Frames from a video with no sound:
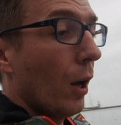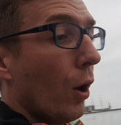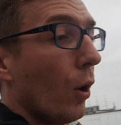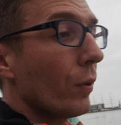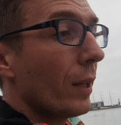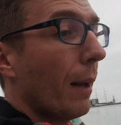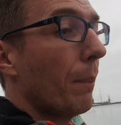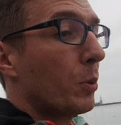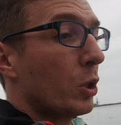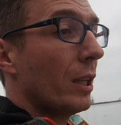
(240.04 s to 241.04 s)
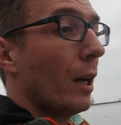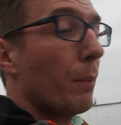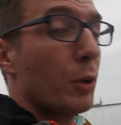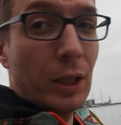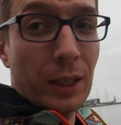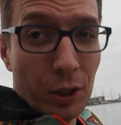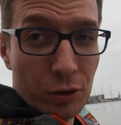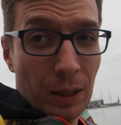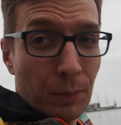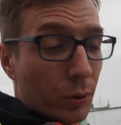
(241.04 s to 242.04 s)
Ona przydałaby się
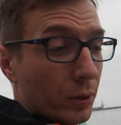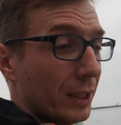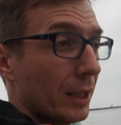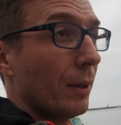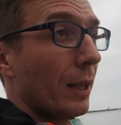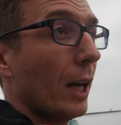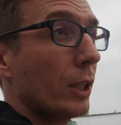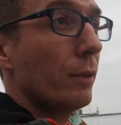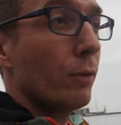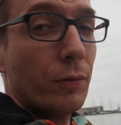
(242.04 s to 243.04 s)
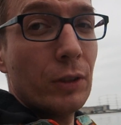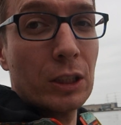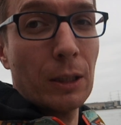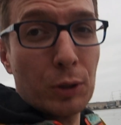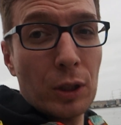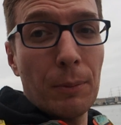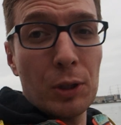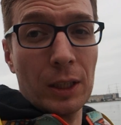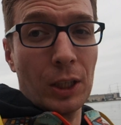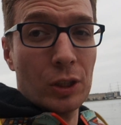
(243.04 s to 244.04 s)
każdemu. Tak samo jak aktywność fizyczna przydałaby
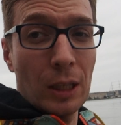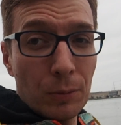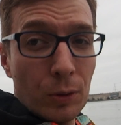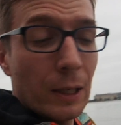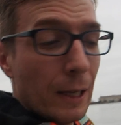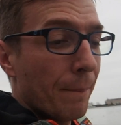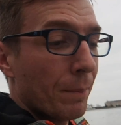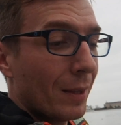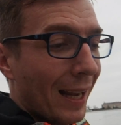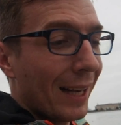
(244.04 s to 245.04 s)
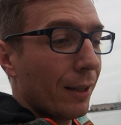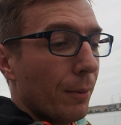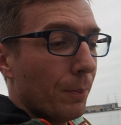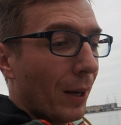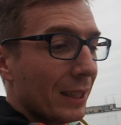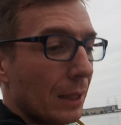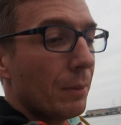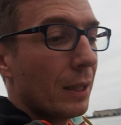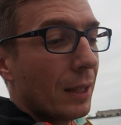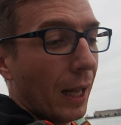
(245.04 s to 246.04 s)
się każdemu, tak praca
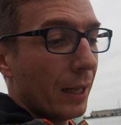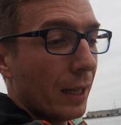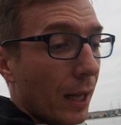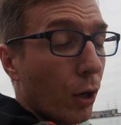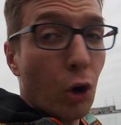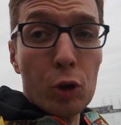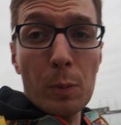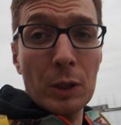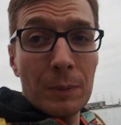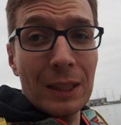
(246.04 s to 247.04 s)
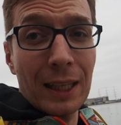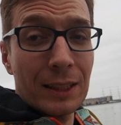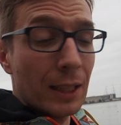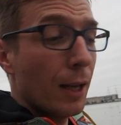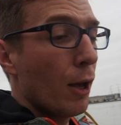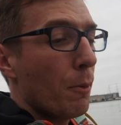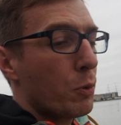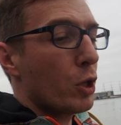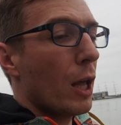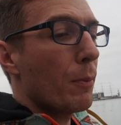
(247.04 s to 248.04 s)
mentalna, choćby przez medytację,
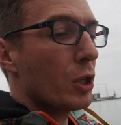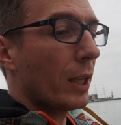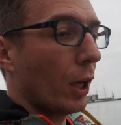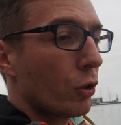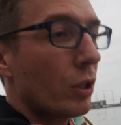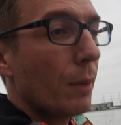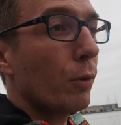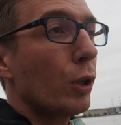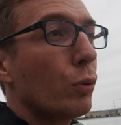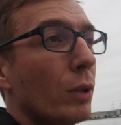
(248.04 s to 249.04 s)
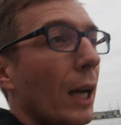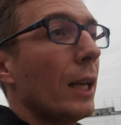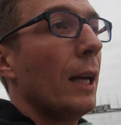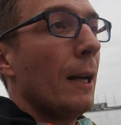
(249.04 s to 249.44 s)
przydałaby się każdemu i tutaj